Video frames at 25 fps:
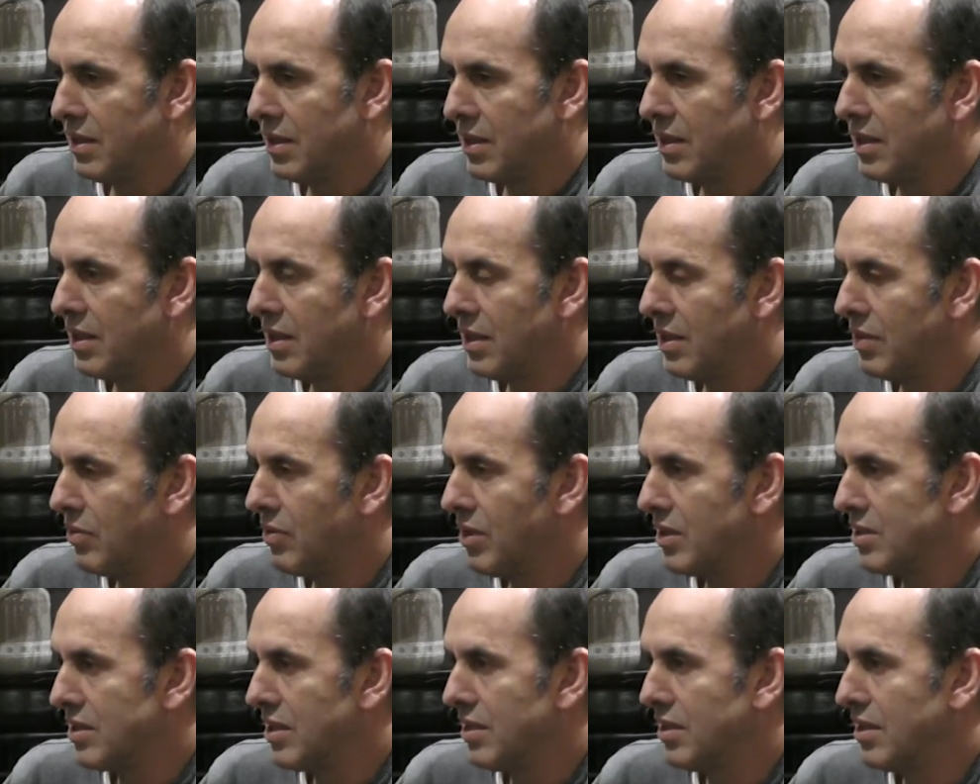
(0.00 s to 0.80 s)
requiere de
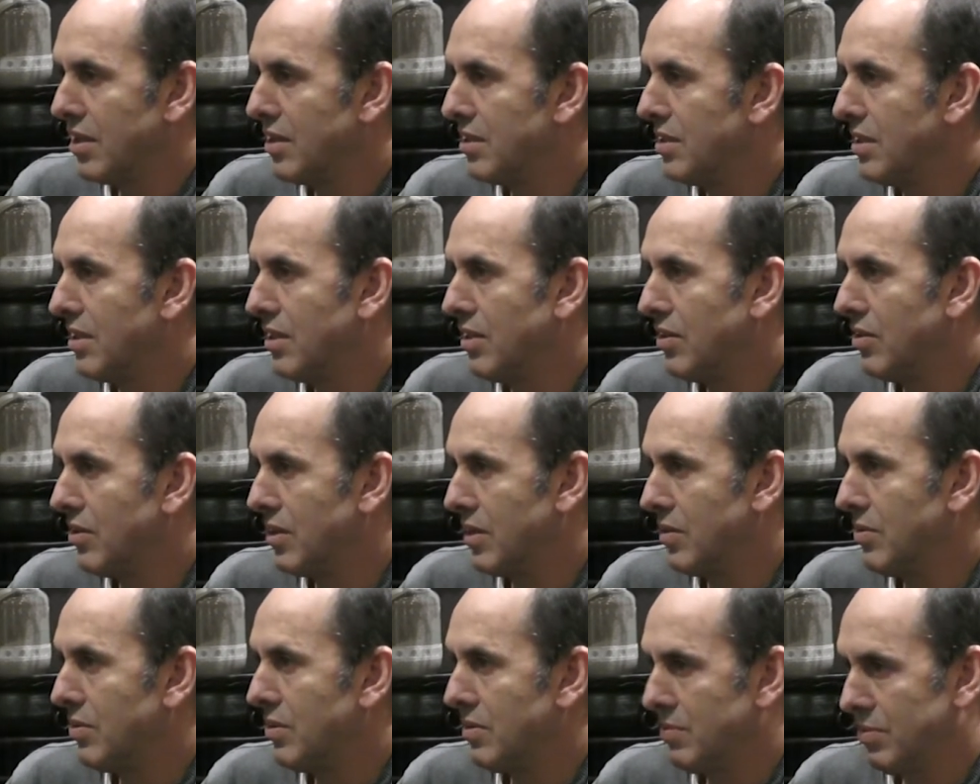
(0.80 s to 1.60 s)
unas cantidades de dinero
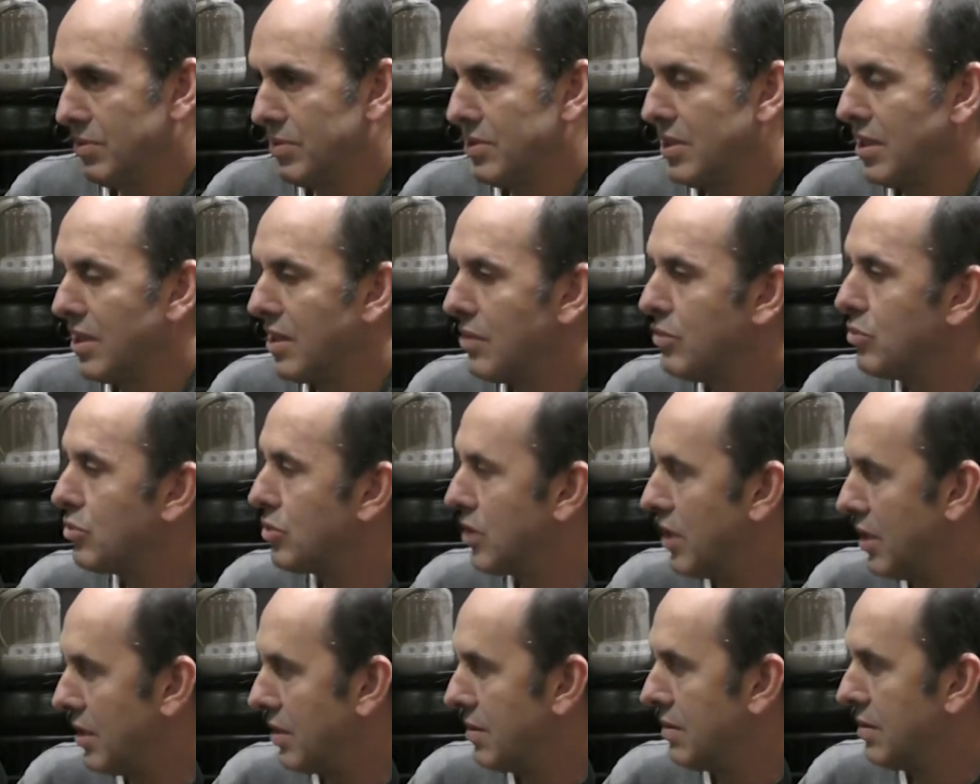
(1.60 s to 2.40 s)
que, bueno, pues hay que
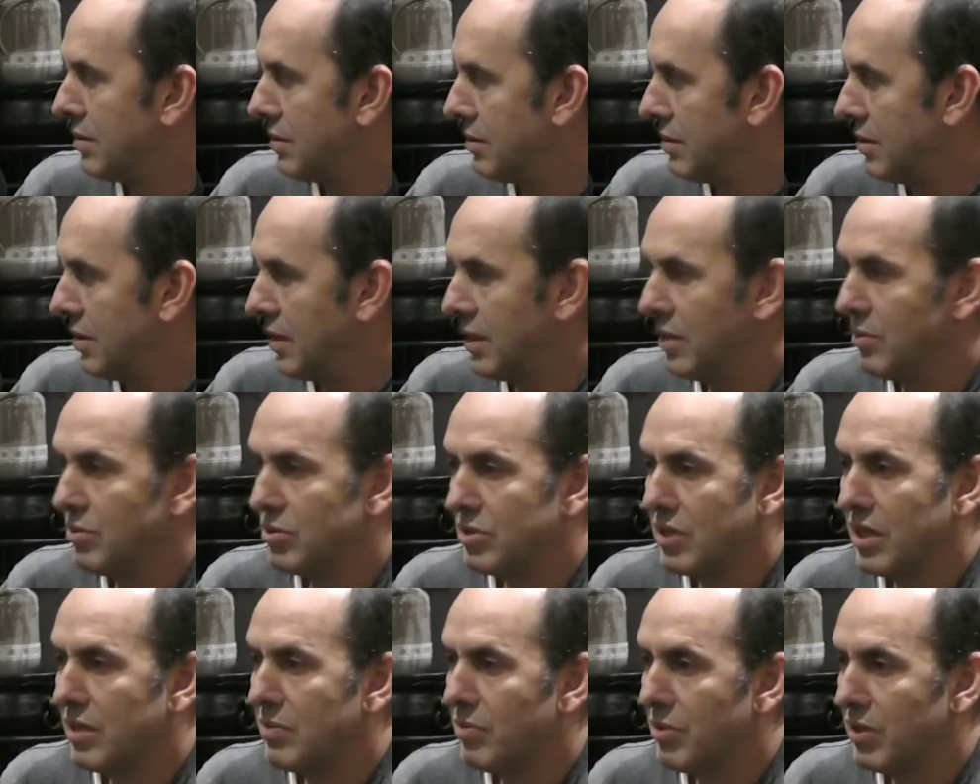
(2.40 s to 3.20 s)
buscar, hay que
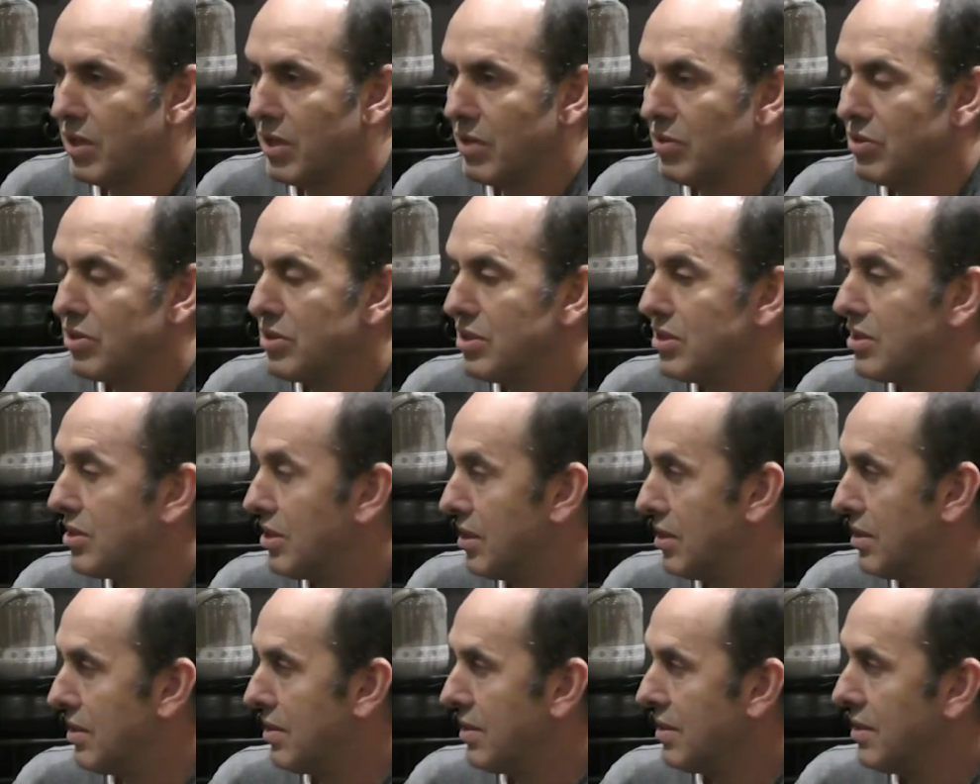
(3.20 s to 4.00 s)
buscar porque no
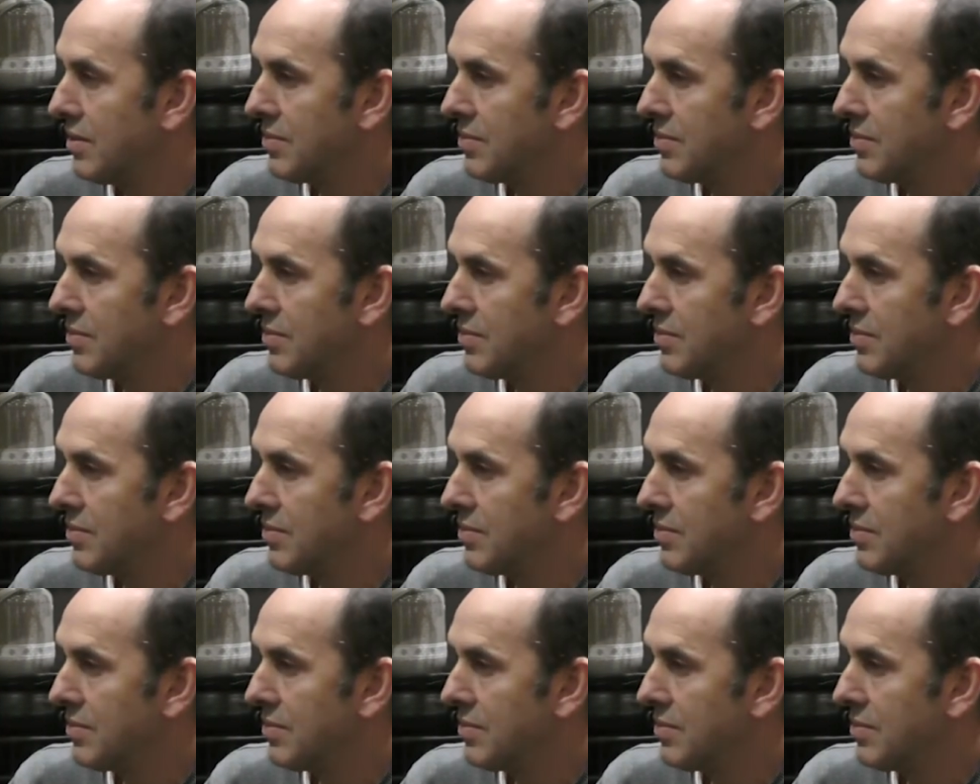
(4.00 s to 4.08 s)
existen.